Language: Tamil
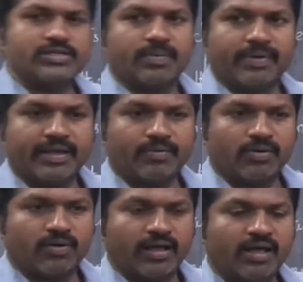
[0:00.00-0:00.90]
பூட்டி
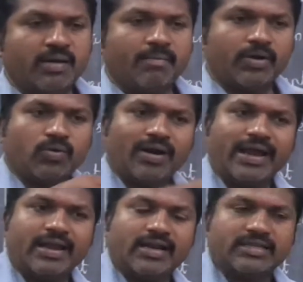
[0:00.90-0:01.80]
வச்சுருப்பீங்க உள்ளுக்குள்ளே பட்
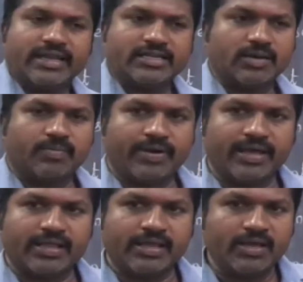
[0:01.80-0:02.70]
உள்ளே என்ன இருக்குன்னு
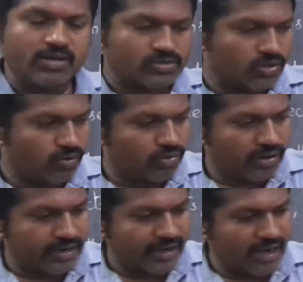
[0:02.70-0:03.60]
தெரிஞ்சிக்க முடியாது ஸோ
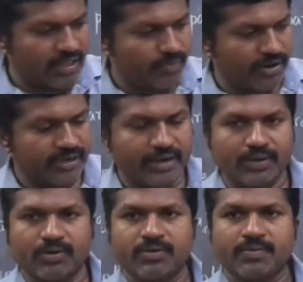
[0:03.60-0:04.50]
ஒரு ட்ரெயில் அது
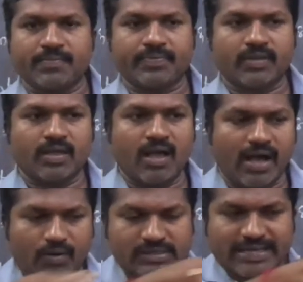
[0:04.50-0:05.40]
போயிட்டே இருக்கும்
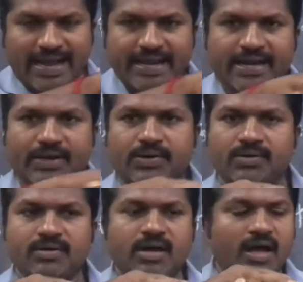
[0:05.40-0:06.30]
அங்கே ஒரு ஸ்கேனிங்
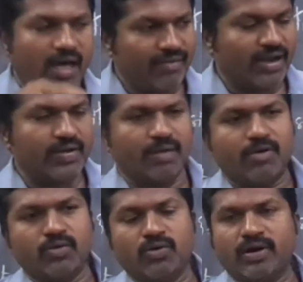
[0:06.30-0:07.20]
நடக்கும் அது
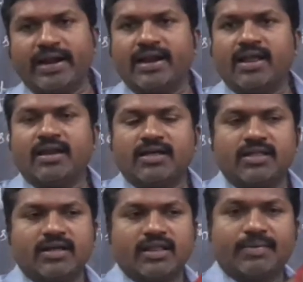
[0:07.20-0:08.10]
வெளியே வரும்போது உள்ளுக்குள்ளே
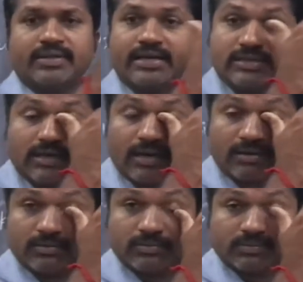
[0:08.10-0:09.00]
என்னென்னலாம் இருக்குதுங்கிறது நமக்கு
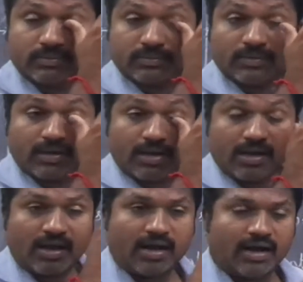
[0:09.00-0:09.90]
தெரிஞ்சுக்கலாம்
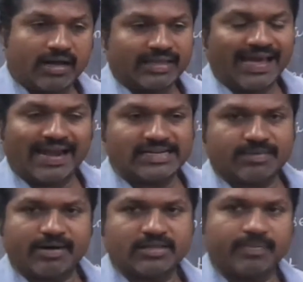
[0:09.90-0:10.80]
அந்த
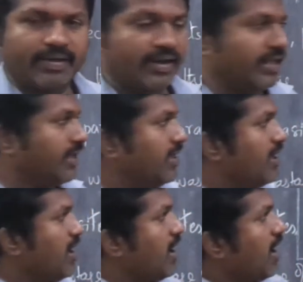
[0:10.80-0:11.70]
ஏர்லைன்ஸில் பார்த்துருப்பீங்க
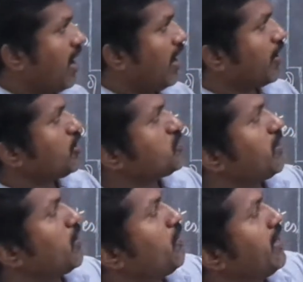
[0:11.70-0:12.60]
நீங்கள் அங்கே
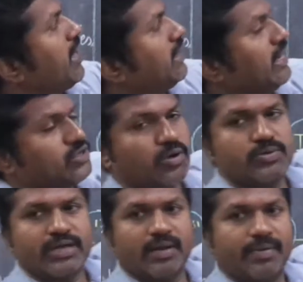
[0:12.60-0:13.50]
யூஸ் பண்ணக்கூடிய அந்த
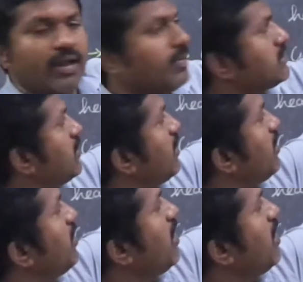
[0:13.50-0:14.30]
ஐசோடோப்ஸ்க்கு என்ன பேராமா